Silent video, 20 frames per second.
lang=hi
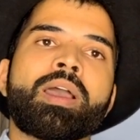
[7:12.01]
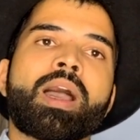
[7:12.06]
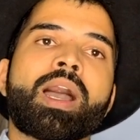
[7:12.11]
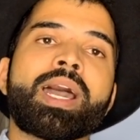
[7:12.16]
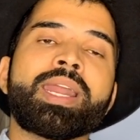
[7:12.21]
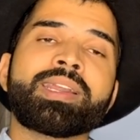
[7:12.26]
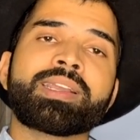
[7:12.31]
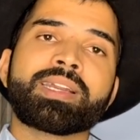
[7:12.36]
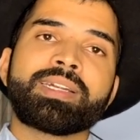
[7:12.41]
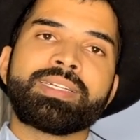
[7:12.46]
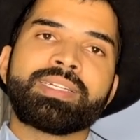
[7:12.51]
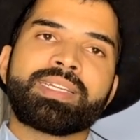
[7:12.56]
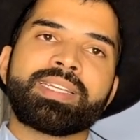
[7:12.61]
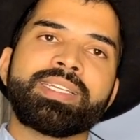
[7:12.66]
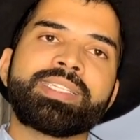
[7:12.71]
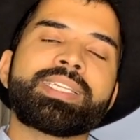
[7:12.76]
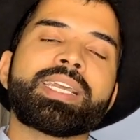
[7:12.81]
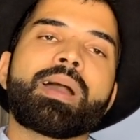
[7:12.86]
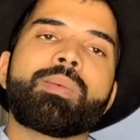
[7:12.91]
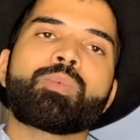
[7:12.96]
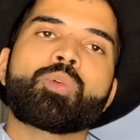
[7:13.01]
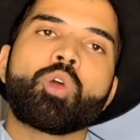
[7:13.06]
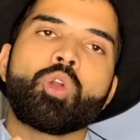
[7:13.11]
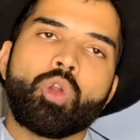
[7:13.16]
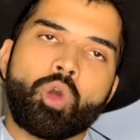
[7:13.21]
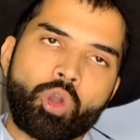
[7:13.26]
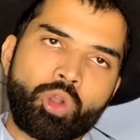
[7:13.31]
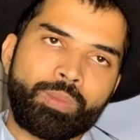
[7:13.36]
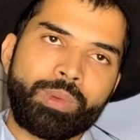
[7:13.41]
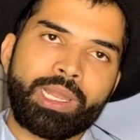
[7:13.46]
हर कंट्री से आपको
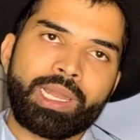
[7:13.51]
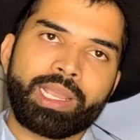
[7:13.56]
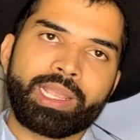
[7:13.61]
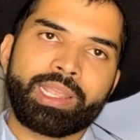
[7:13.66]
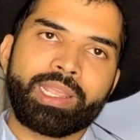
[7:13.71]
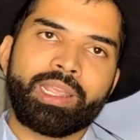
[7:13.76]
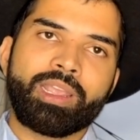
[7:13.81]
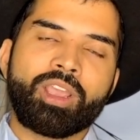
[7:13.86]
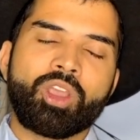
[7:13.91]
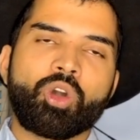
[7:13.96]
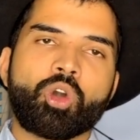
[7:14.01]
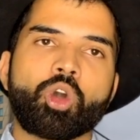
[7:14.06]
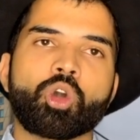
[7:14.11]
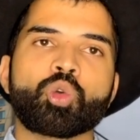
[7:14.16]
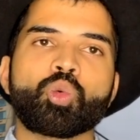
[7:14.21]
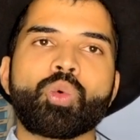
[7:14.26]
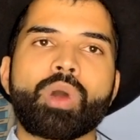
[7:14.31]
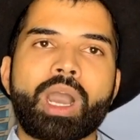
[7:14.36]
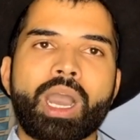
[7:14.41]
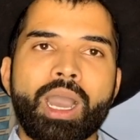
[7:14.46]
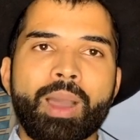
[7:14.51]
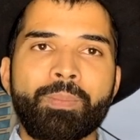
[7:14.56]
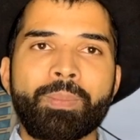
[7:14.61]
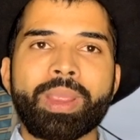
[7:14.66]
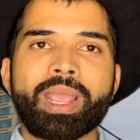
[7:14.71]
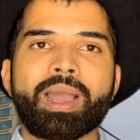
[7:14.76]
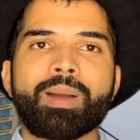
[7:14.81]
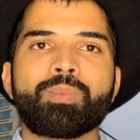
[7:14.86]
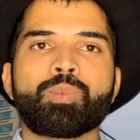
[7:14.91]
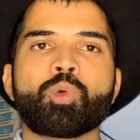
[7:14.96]
लोग मिलेंगे और वहाँ
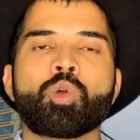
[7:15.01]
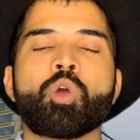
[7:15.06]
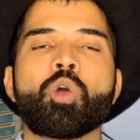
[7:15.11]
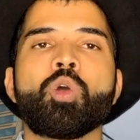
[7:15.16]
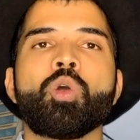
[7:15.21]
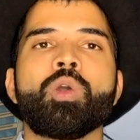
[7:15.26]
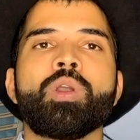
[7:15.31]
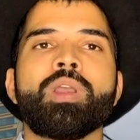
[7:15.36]
पे आपको